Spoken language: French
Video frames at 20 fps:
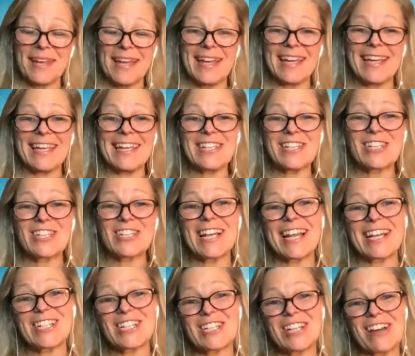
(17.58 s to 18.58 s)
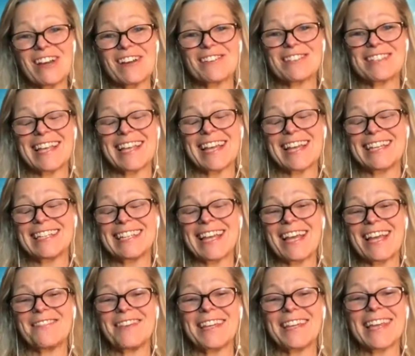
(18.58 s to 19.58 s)
et j'ai la chance d'être
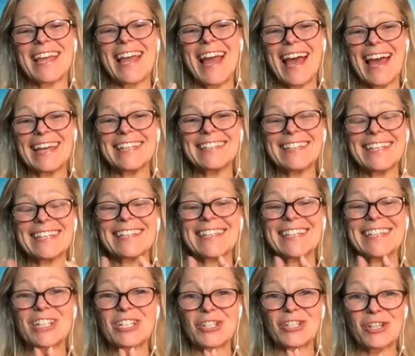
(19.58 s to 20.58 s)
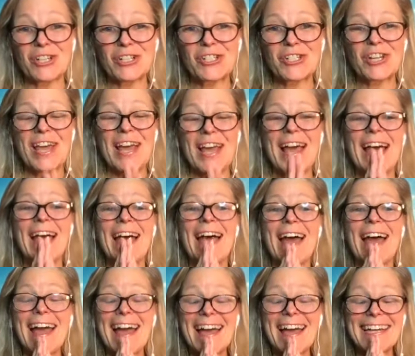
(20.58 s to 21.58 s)
avec Anne Desgeorges.
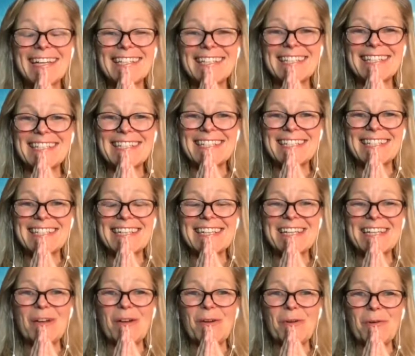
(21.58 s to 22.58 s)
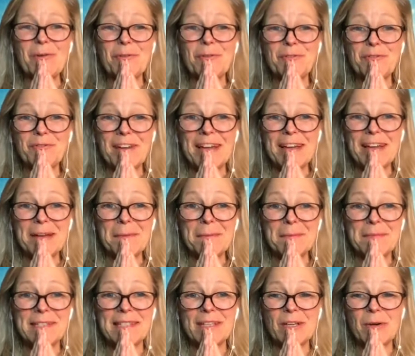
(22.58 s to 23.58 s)
Anne, c'est euh, une
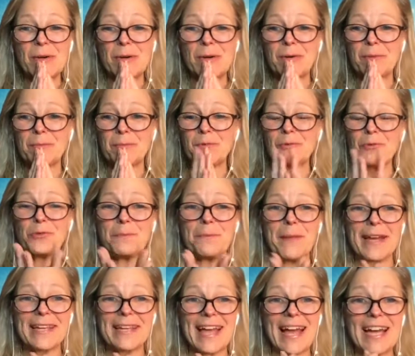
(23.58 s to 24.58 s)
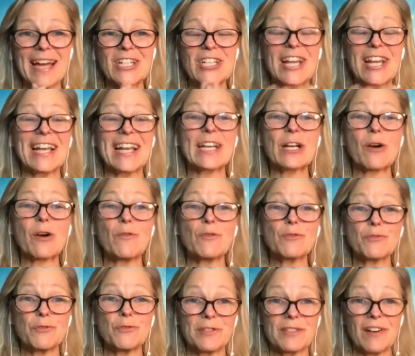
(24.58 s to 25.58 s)
femme qui a beaucoup de bagages. Elle est
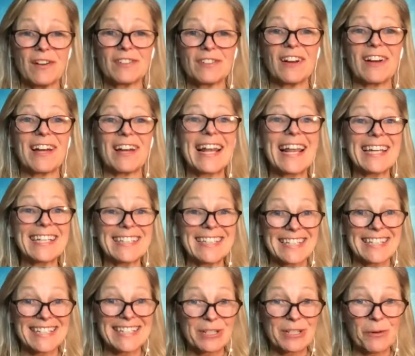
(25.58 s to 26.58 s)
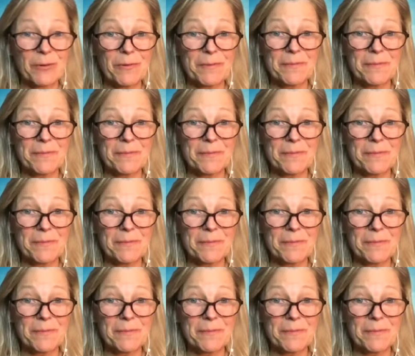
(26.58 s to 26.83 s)
consultante en lactation.